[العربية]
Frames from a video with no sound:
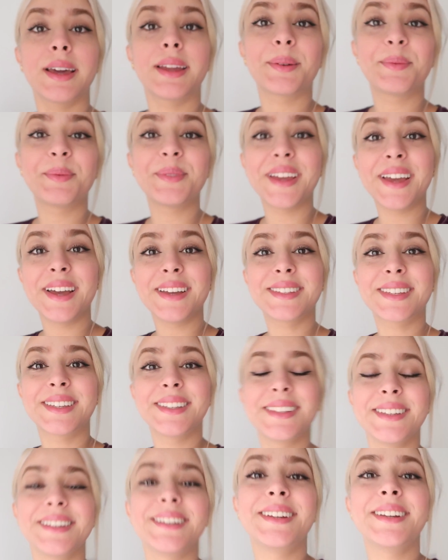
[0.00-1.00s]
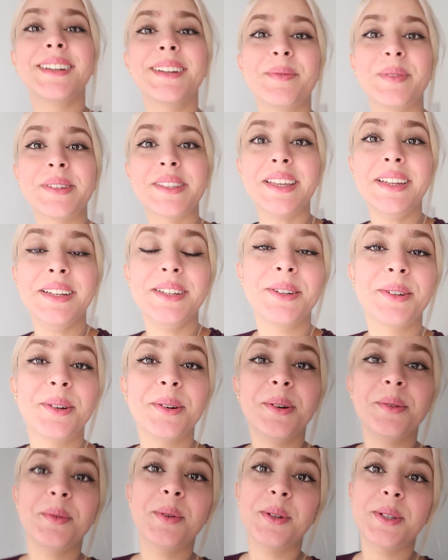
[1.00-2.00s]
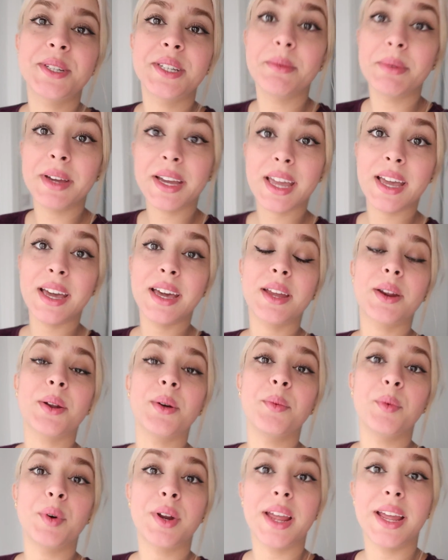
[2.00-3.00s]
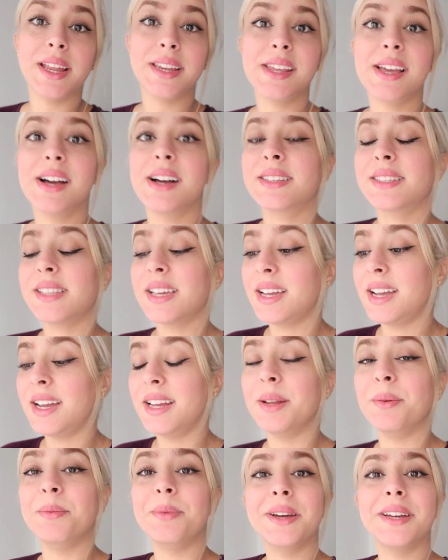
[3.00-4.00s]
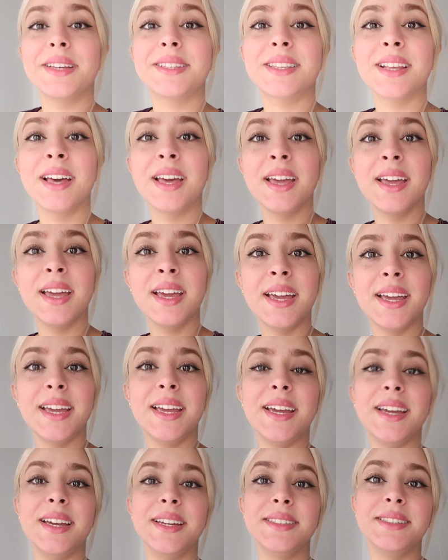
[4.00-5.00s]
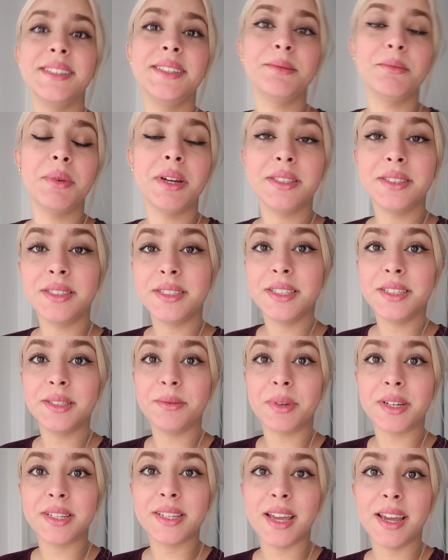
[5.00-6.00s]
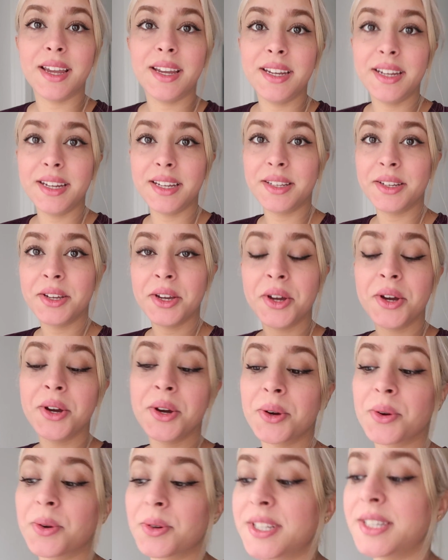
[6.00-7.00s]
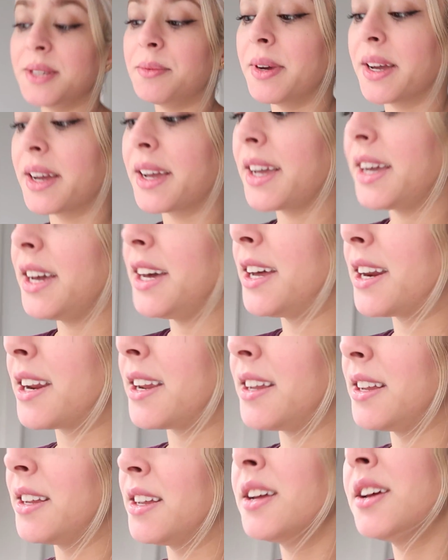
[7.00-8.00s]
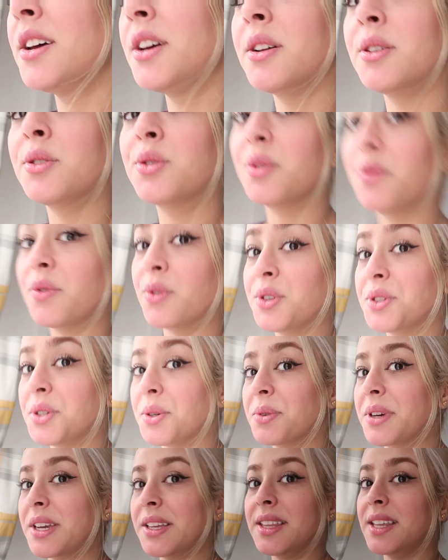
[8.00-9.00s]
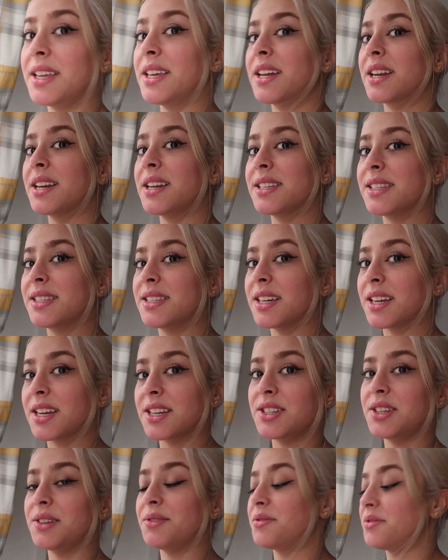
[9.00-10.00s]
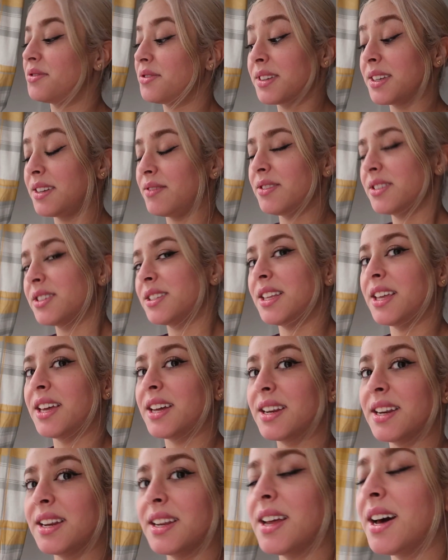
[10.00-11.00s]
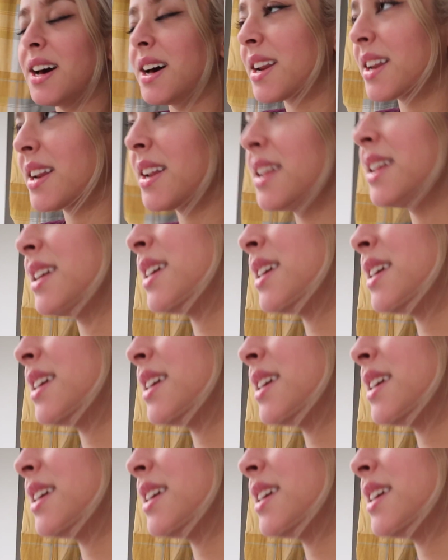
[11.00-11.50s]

بخير بنات كديرين لبس عليكم كلشي بخير الامور هانيه صحيحه لاباس هانين مهنيين مرتاحين كلشي بخير شوفوا الجو كي داير نستكشف كيفاش داير النهار